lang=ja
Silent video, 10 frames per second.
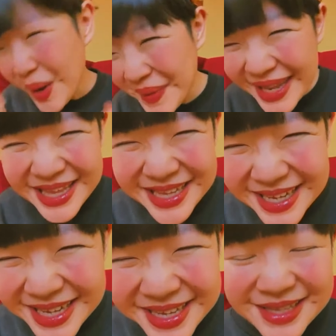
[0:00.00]

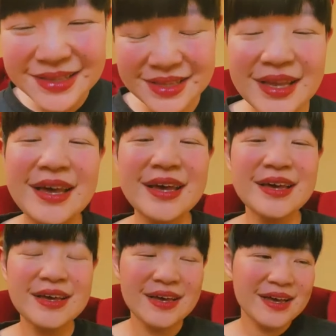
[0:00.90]
めでとうって、
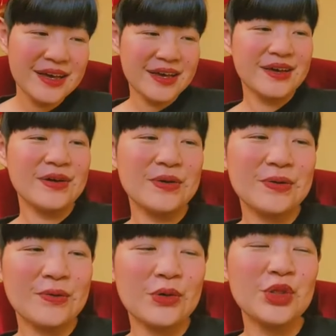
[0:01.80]

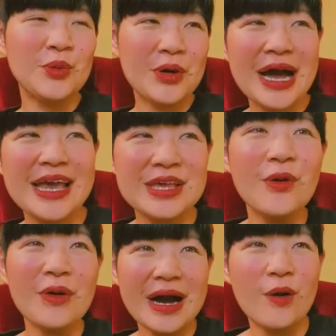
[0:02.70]
子供がい
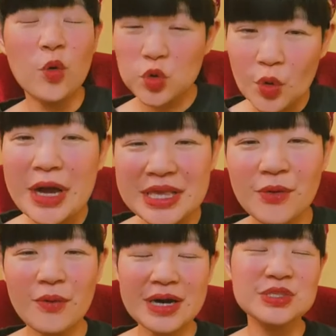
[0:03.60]
ようが、夫がい
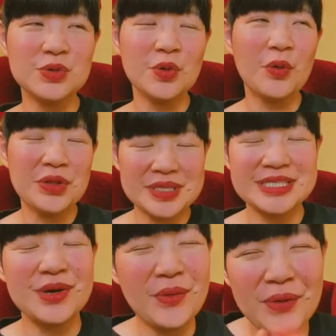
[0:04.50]
ようが、その横で
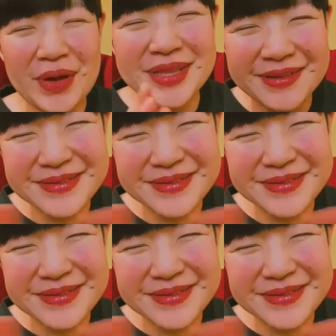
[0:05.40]
私はこれをやって